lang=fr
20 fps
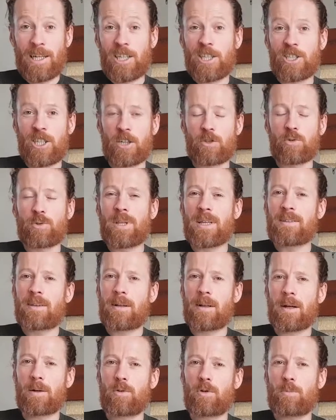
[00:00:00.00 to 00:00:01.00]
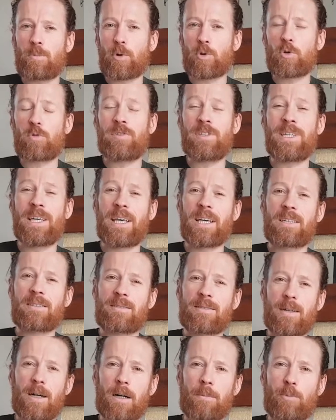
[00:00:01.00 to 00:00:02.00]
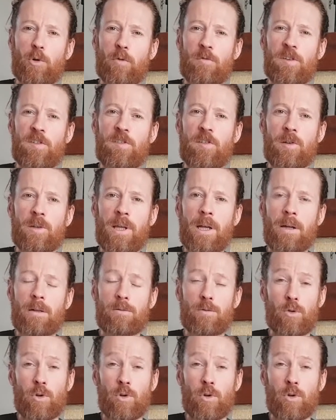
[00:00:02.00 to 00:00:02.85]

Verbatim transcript: J'ajoute à cela le pan de vie extra-professionnel.